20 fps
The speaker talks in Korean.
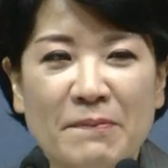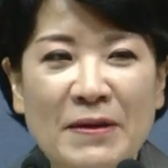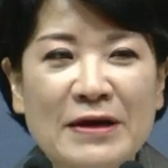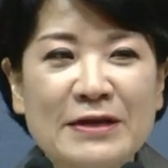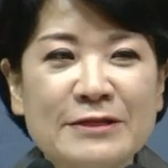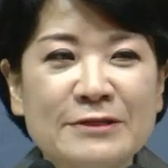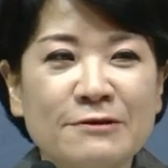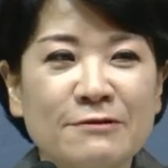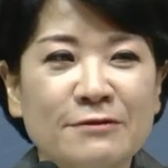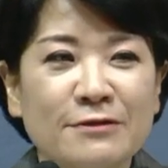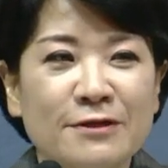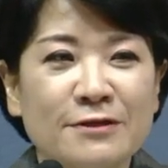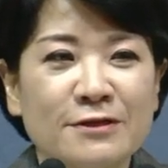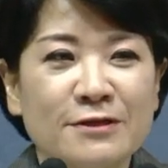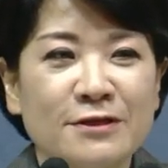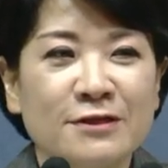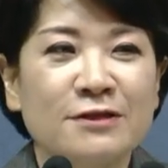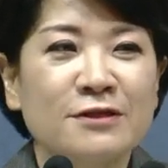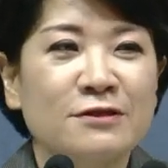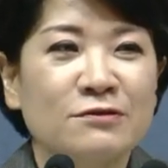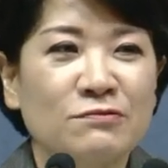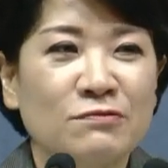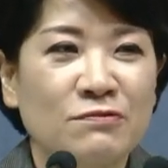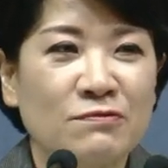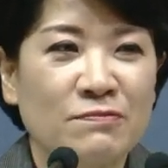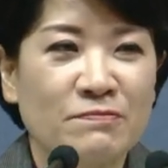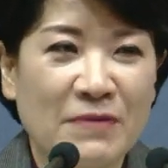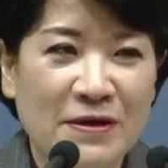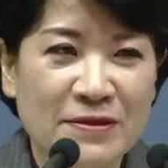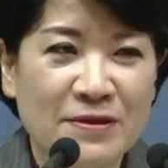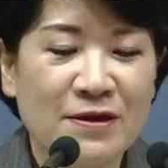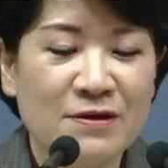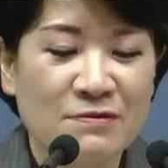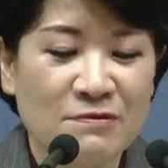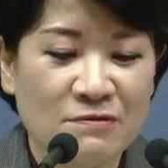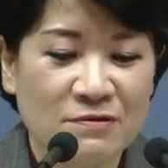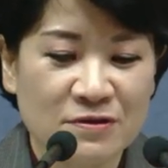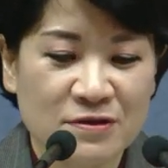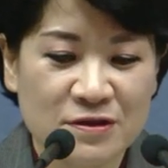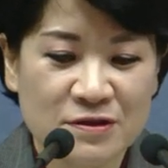반석 대신 그리스도 만난
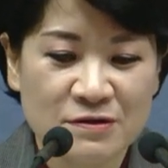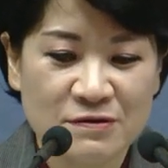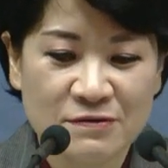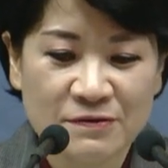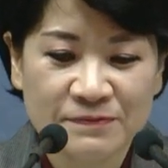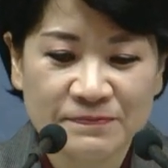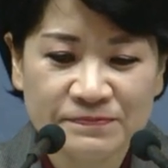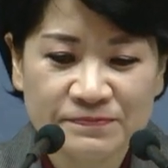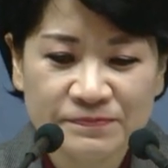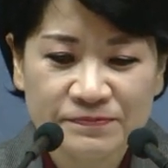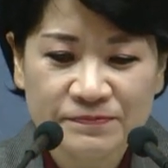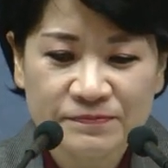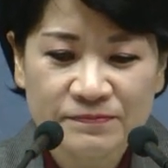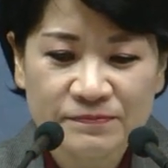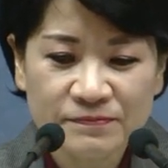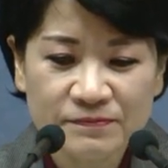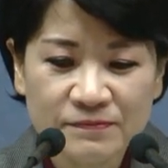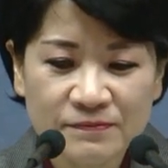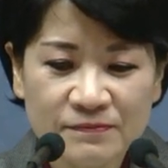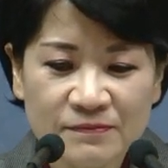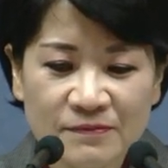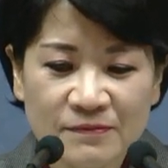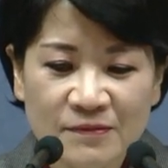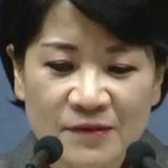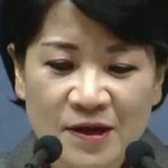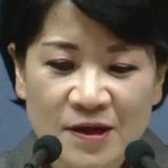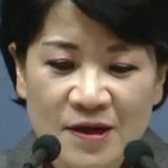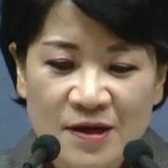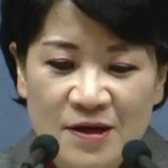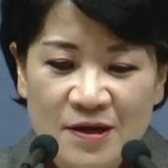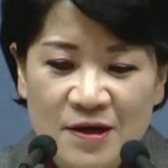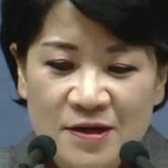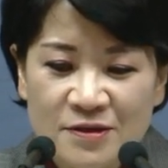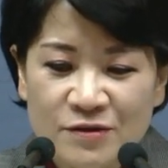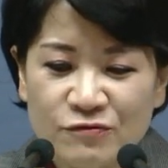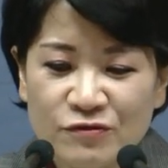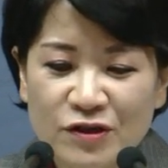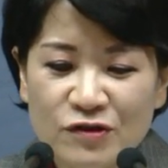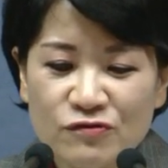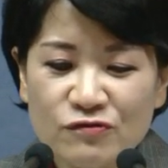거거든요.
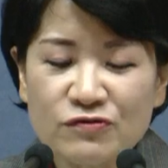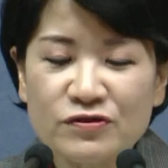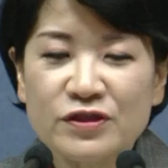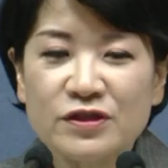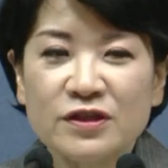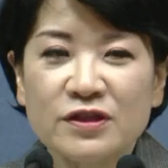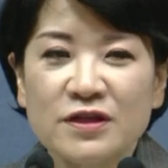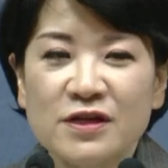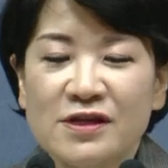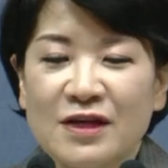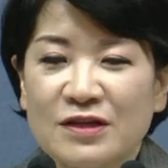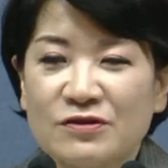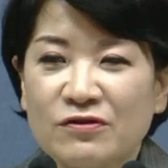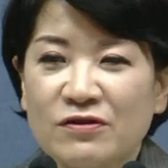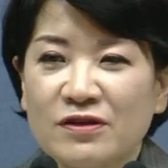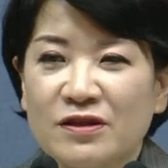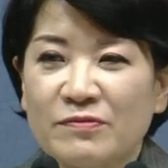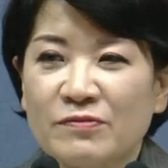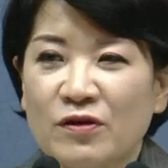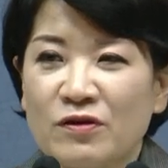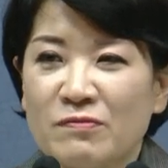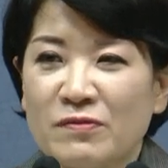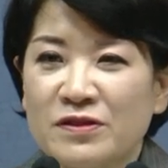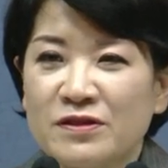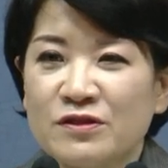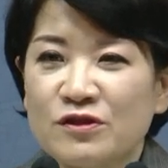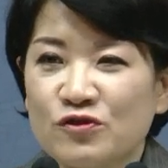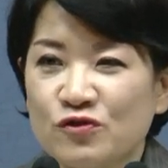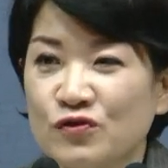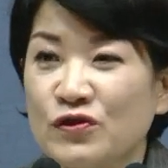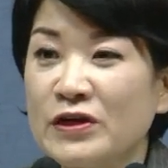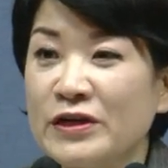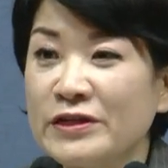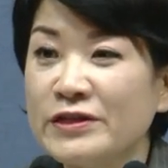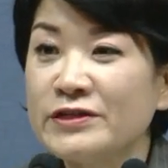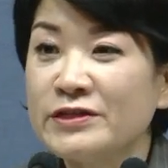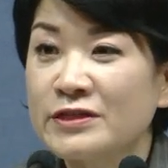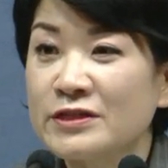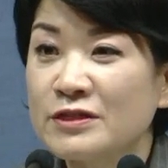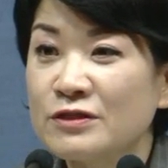자, 우리가 육신을 가졌기 때문에 얼마든지
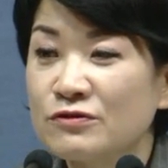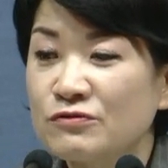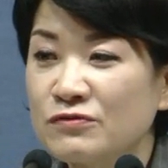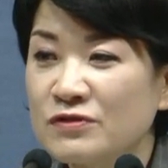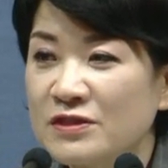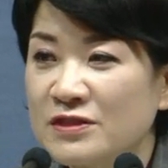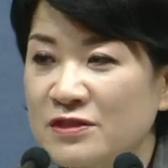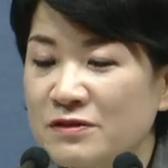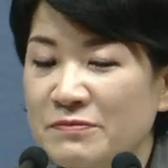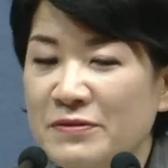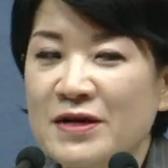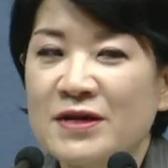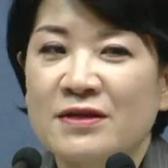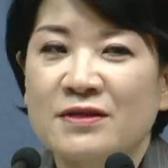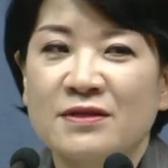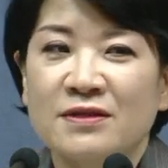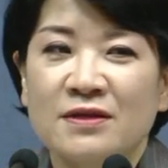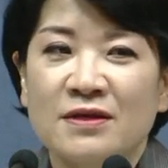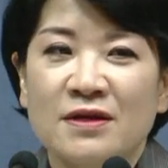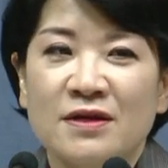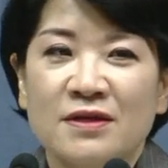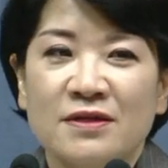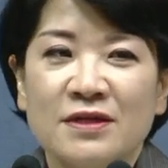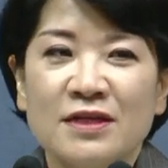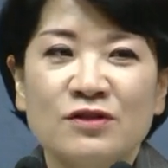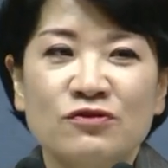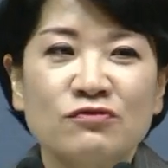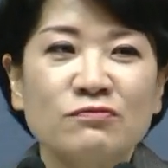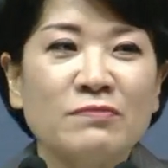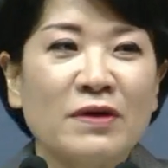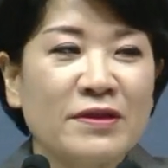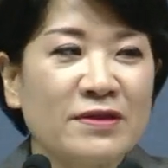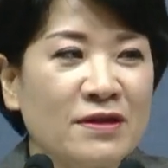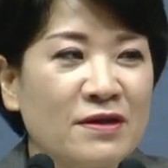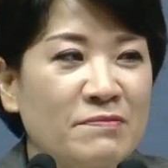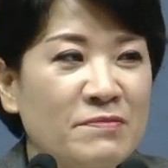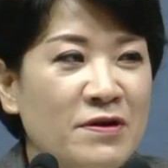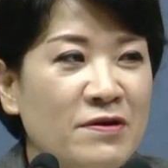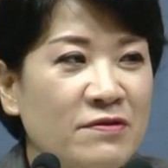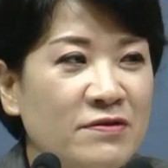죄는 지을 수 있지만 예수
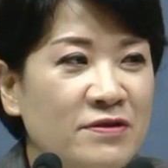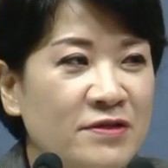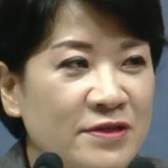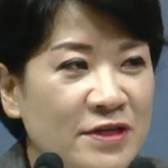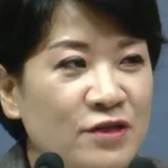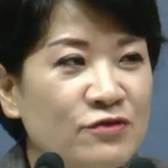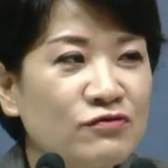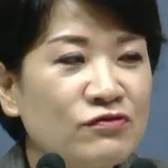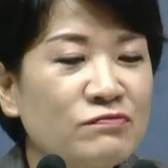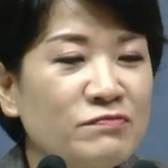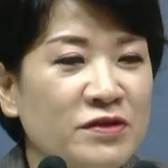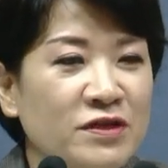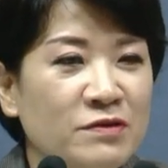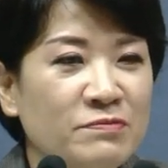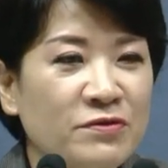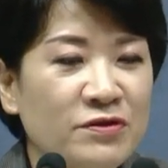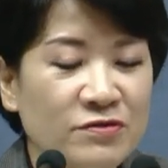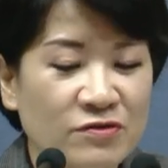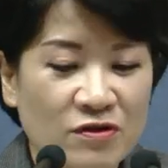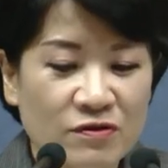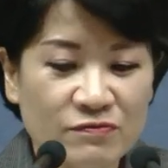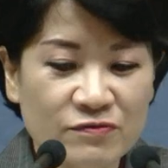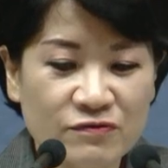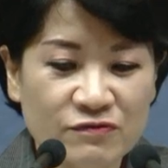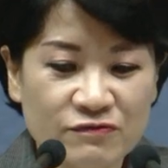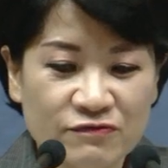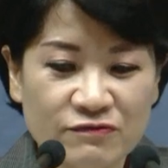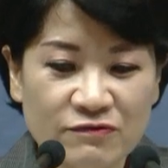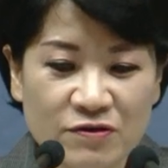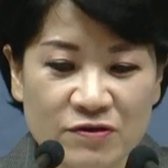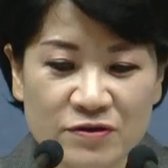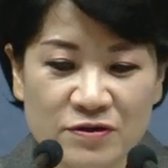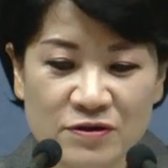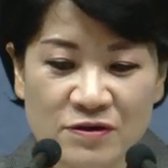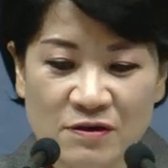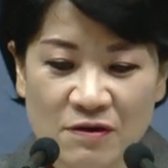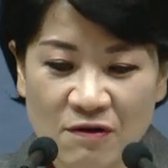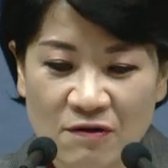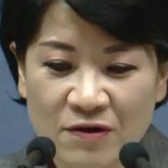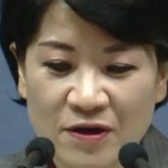만나면 예수 믿으면 여러분
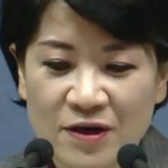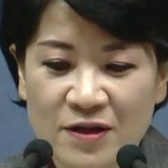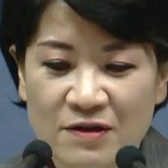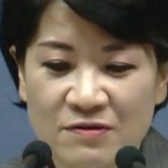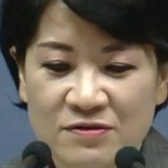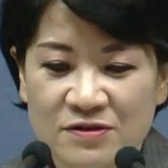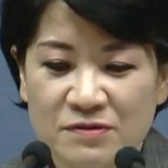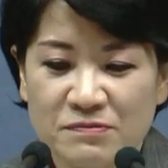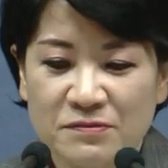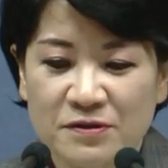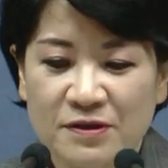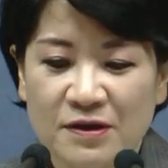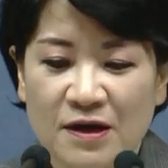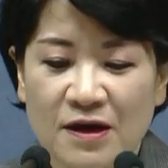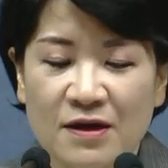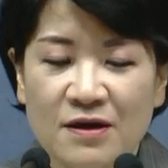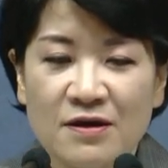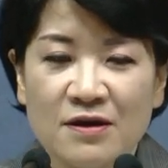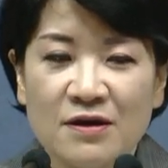구원을 얻게 되었습니다.